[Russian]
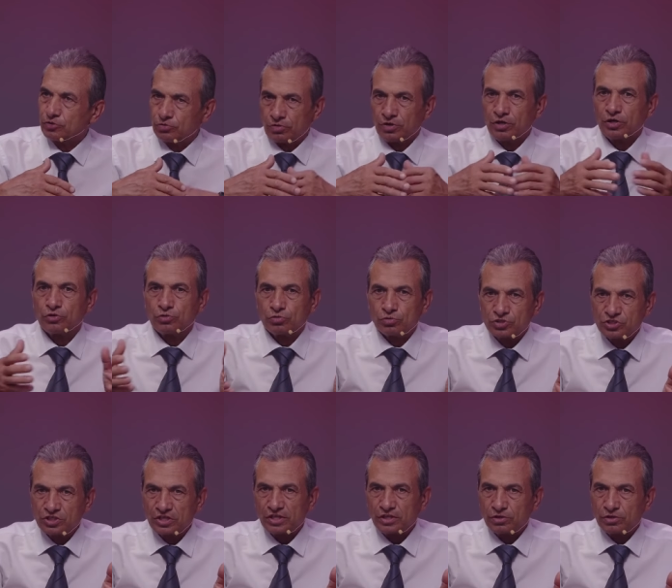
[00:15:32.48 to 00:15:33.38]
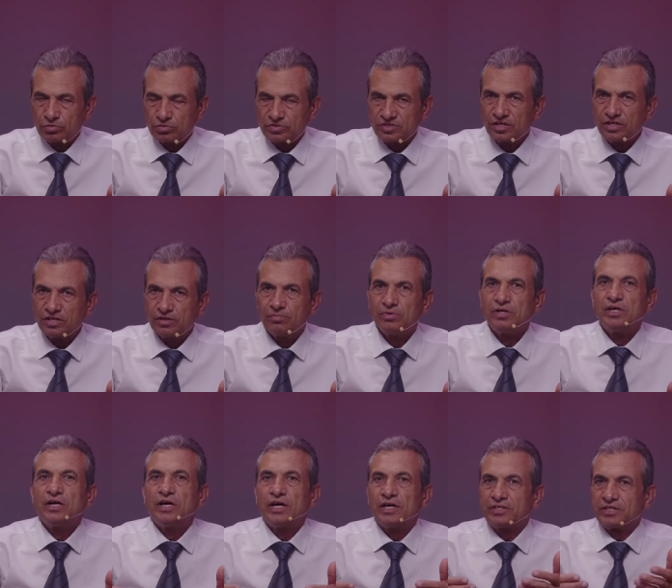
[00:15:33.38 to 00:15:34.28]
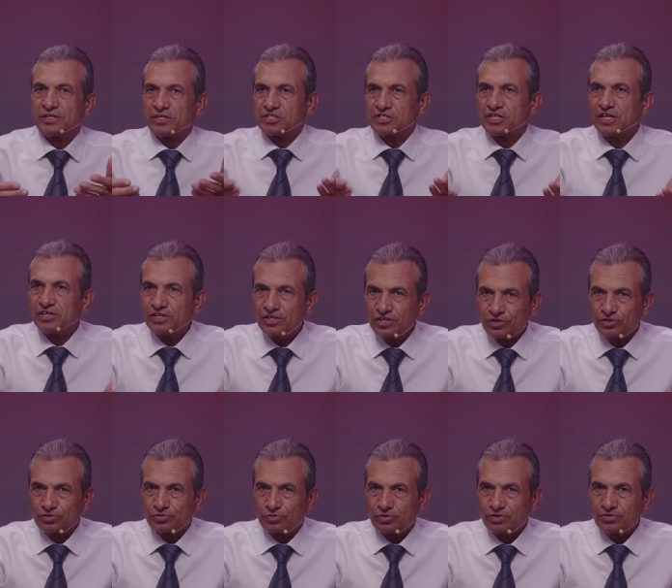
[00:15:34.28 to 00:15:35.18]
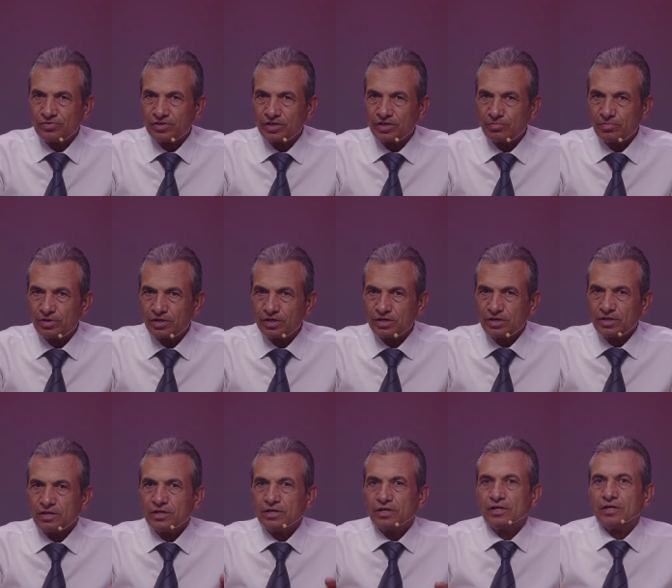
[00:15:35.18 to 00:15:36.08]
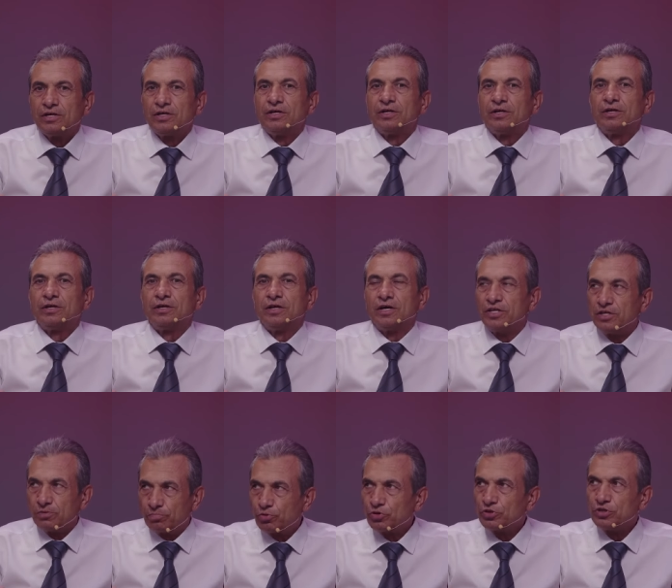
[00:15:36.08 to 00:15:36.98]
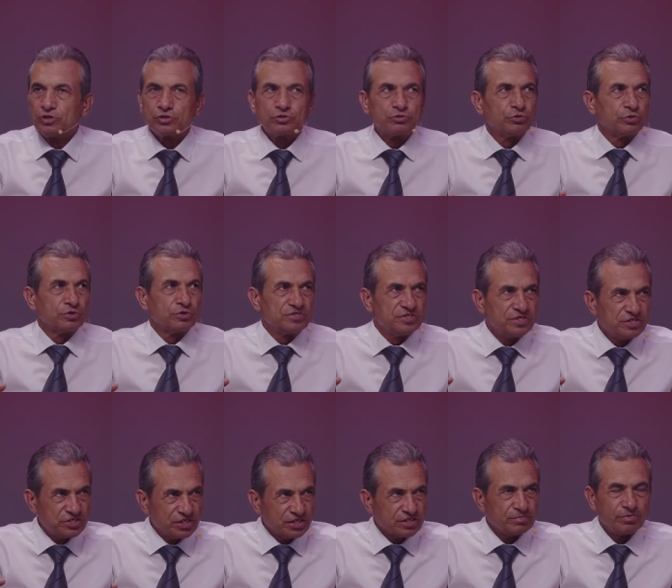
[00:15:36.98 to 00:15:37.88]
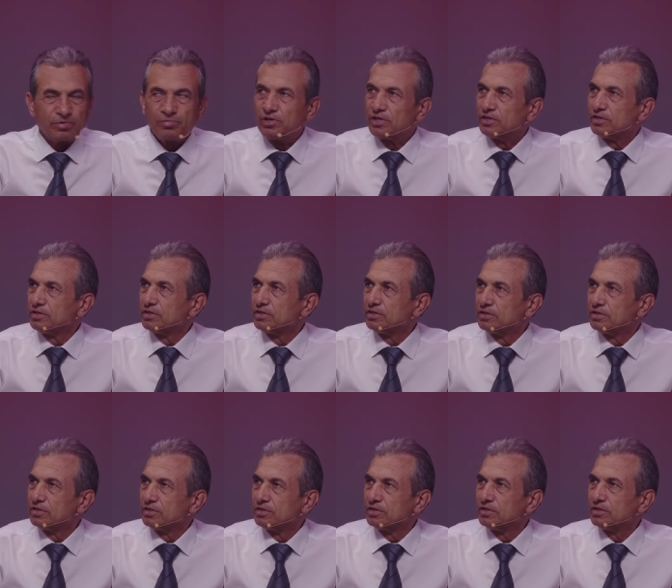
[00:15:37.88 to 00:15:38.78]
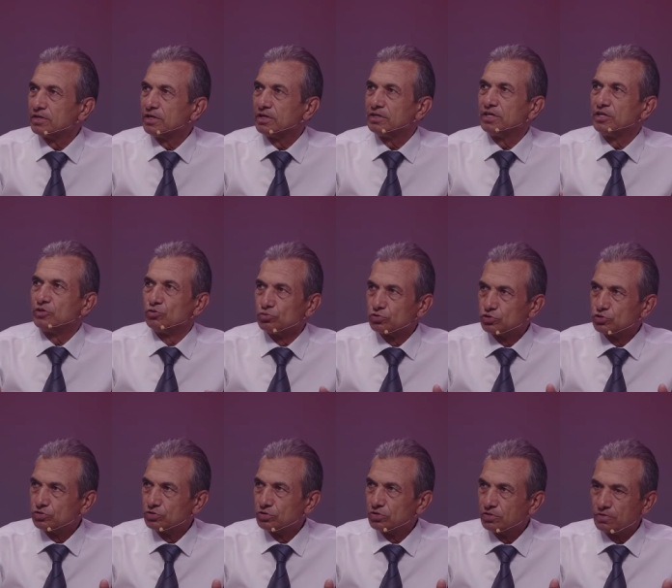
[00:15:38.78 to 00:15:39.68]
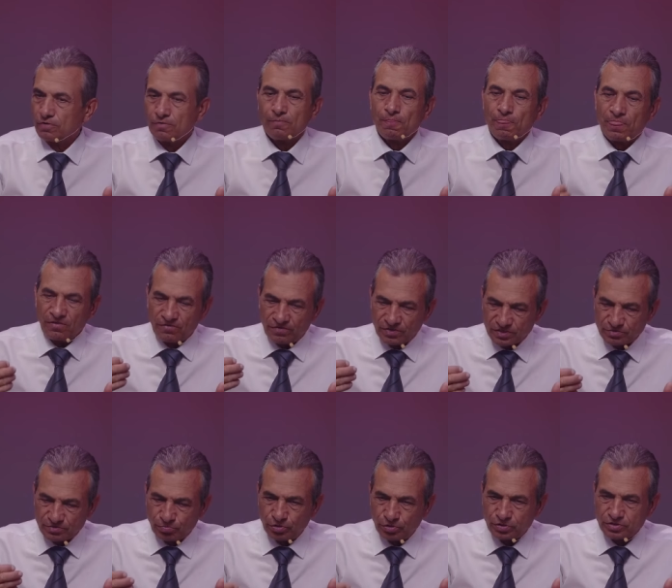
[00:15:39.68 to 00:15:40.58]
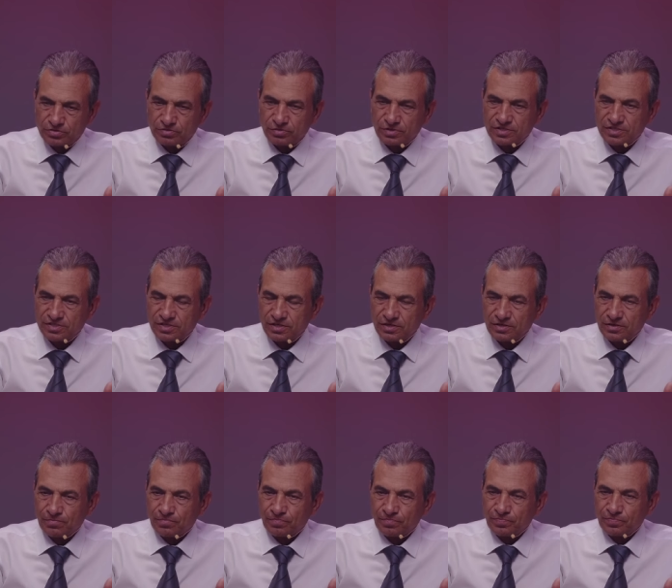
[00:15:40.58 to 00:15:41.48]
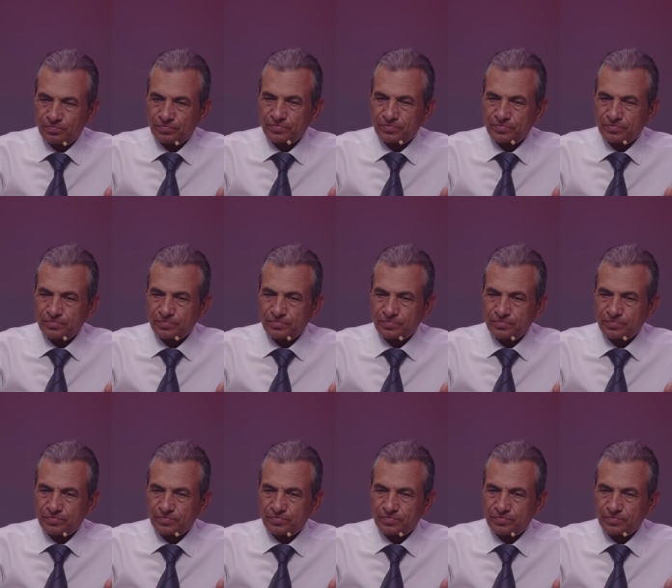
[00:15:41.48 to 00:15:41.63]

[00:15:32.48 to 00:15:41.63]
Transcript: которая окружила Иерусалим, отошла на некоторое время, э, они поняли, что сейчас момент, когда нужно воспользоваться